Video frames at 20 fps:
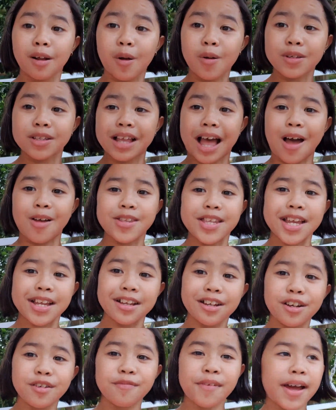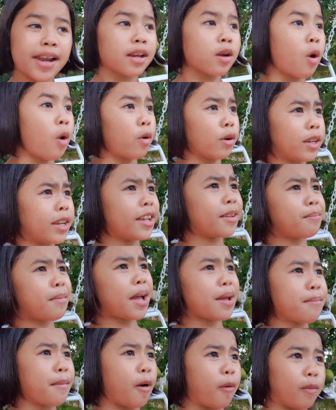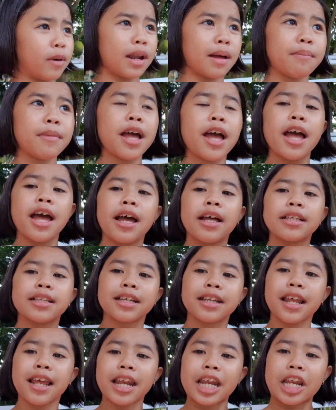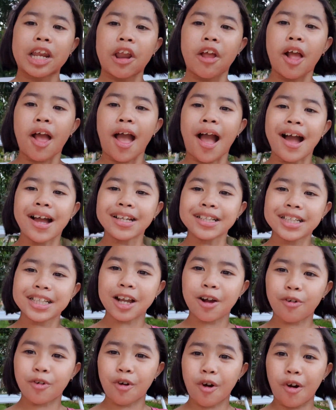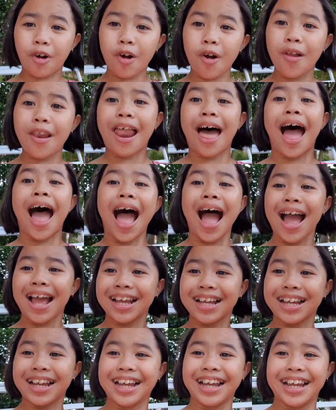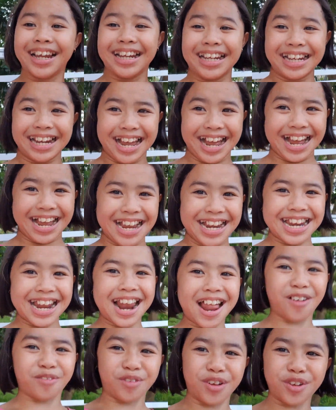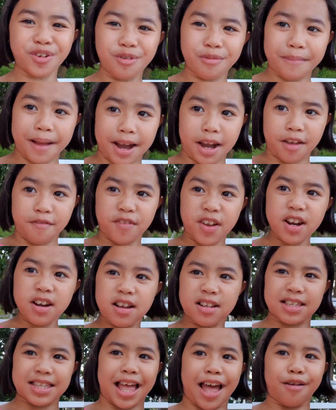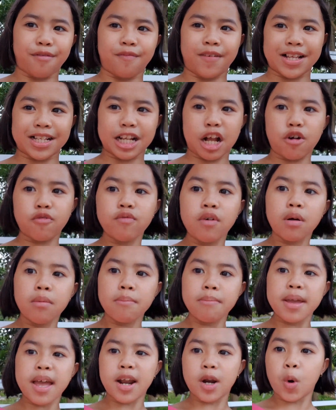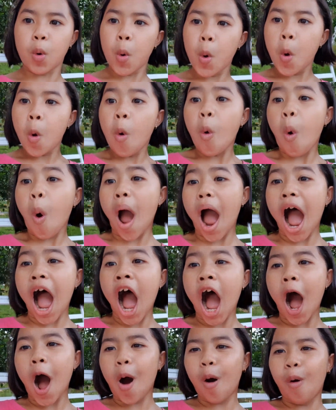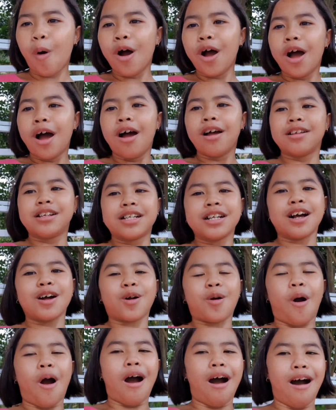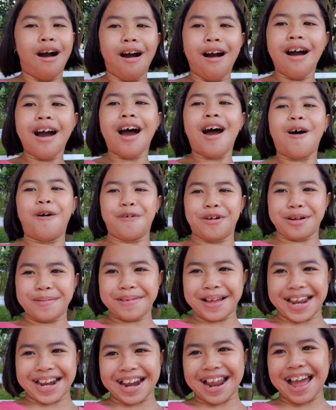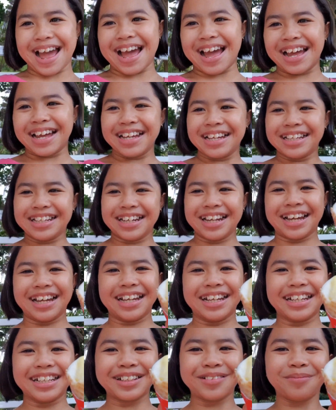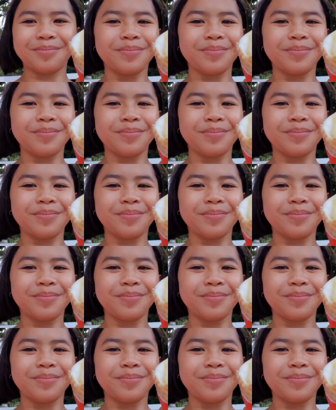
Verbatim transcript: cô giáo dạy ngữ văn hồn nhiên bay bổng lắm cho nên hai triệu của cô là hai nghìn đấy thế là cuối cùng bạn ấy vẫn được giải và trao vương miện hoa hậu chưa có ớ hậu các bạn ạ đấy